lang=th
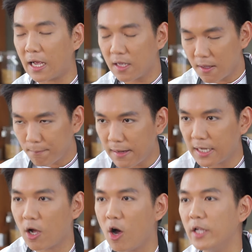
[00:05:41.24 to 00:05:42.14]
จากเบ
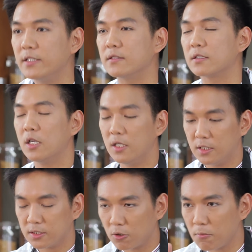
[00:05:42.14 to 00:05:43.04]
คอน
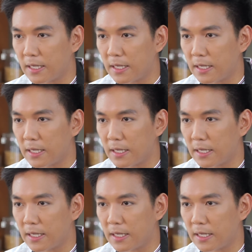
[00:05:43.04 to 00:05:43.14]
โท